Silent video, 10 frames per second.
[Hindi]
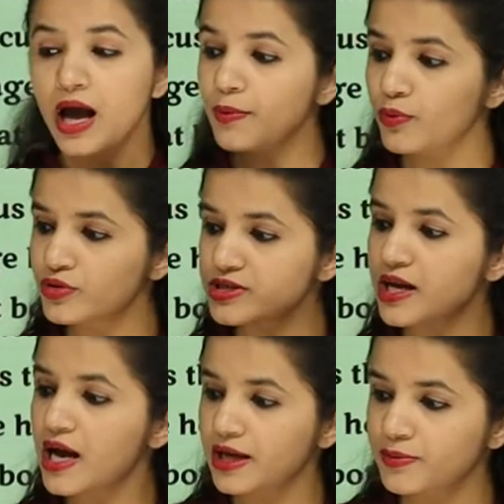अब
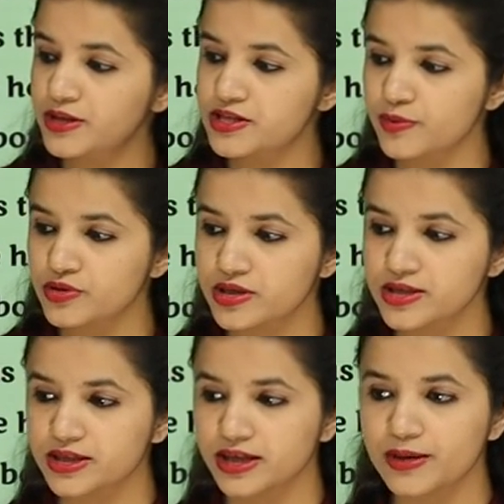उसका इमेज जब उसने
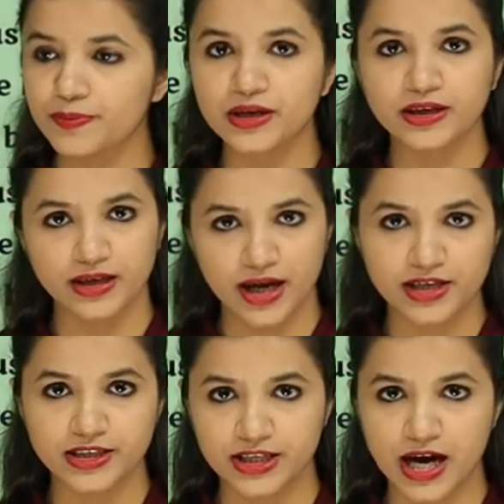स्क्रीन पर
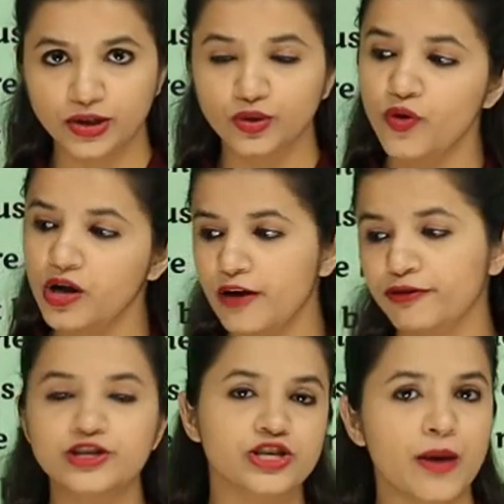क्रिएट किया तो वो
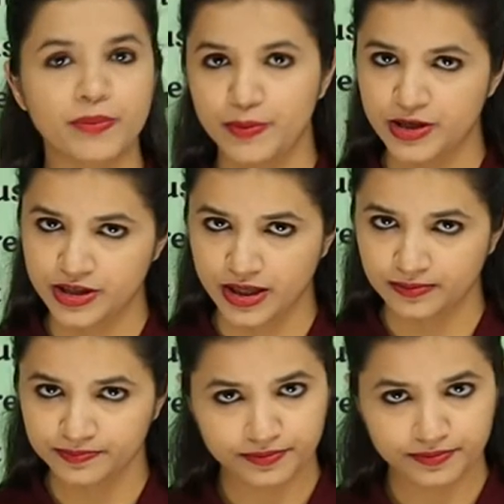काफ़ी शार्प इमेज थी